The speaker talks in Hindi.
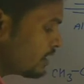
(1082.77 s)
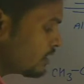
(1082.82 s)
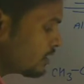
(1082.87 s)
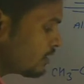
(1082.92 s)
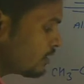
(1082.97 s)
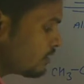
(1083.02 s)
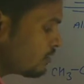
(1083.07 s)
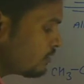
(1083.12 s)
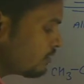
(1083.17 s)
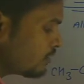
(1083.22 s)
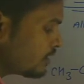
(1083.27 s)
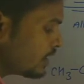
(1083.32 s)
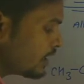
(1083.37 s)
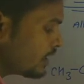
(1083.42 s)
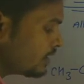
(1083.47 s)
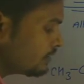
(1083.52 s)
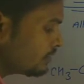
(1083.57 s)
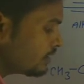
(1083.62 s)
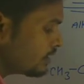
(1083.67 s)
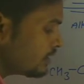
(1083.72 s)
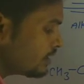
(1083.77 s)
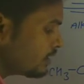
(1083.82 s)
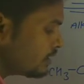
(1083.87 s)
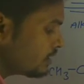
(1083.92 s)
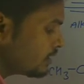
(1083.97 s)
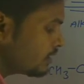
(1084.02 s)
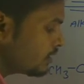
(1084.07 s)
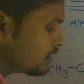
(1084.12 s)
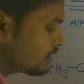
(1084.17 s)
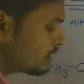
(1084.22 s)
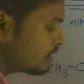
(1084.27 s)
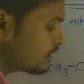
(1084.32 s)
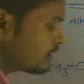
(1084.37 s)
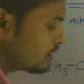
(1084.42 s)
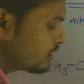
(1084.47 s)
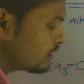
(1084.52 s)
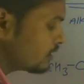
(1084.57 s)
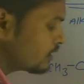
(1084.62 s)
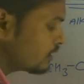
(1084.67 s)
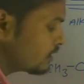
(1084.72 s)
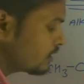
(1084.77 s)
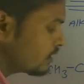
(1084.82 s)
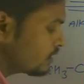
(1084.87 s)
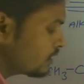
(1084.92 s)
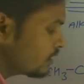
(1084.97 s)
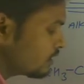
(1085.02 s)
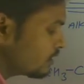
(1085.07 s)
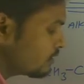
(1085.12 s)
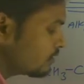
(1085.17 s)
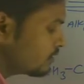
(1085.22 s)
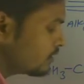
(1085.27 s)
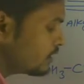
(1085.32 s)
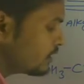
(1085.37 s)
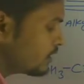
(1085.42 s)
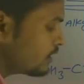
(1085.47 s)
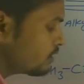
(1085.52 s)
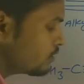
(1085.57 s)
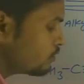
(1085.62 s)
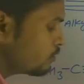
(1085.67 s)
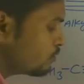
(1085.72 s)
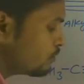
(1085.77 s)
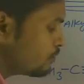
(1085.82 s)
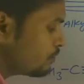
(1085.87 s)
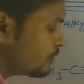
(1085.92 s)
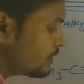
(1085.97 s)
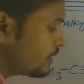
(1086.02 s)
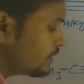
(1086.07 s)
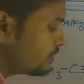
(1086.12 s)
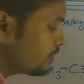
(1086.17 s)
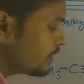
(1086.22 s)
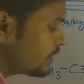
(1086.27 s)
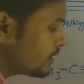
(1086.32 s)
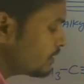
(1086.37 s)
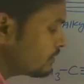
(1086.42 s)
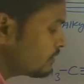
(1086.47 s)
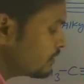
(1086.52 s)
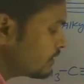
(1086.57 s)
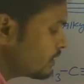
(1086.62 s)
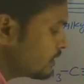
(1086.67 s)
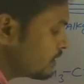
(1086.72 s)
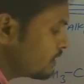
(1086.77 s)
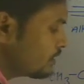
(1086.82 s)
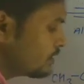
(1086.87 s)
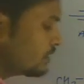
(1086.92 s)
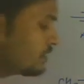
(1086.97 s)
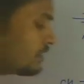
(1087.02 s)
लिखा हो एस एन सी एल टू प्लस एस सी एल